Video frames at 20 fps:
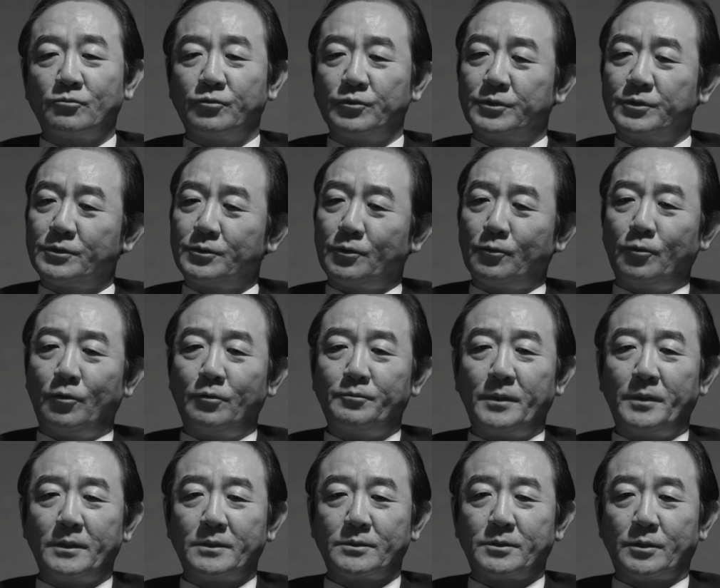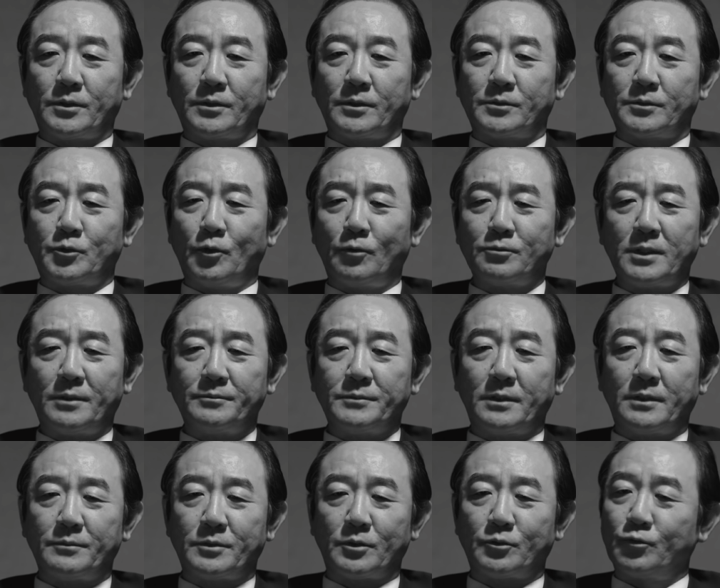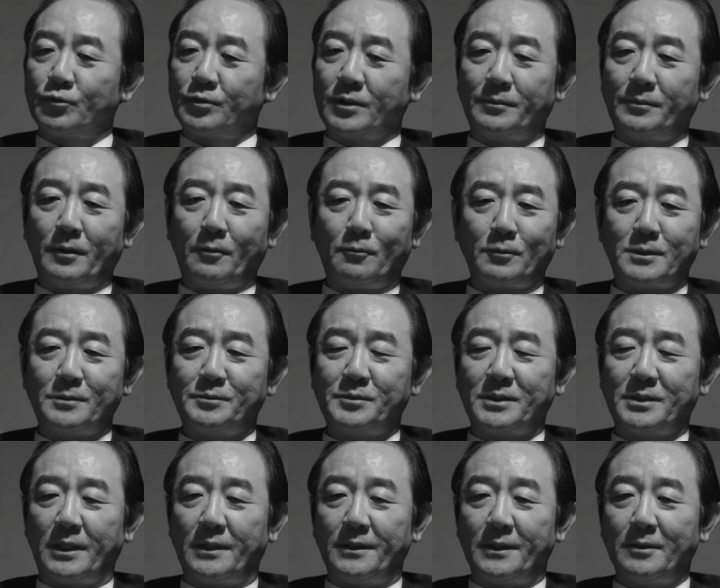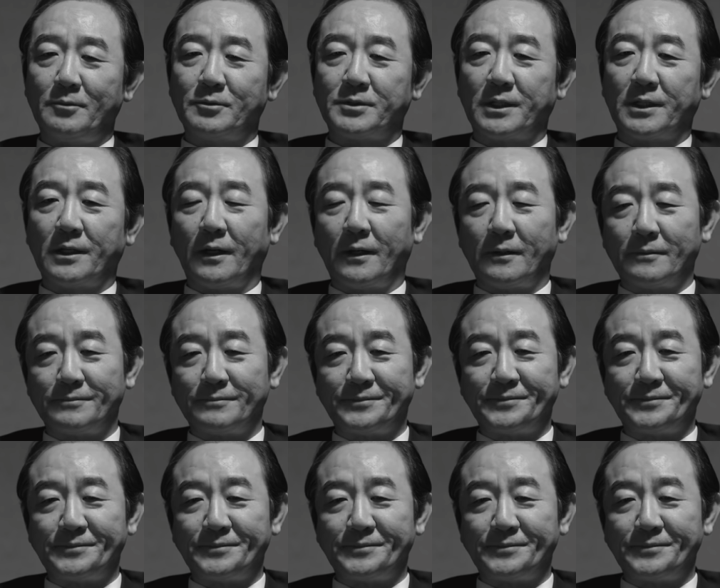구치소 골방에서 쪽잠 자면서 수사받고 싶진 않네요, 제가.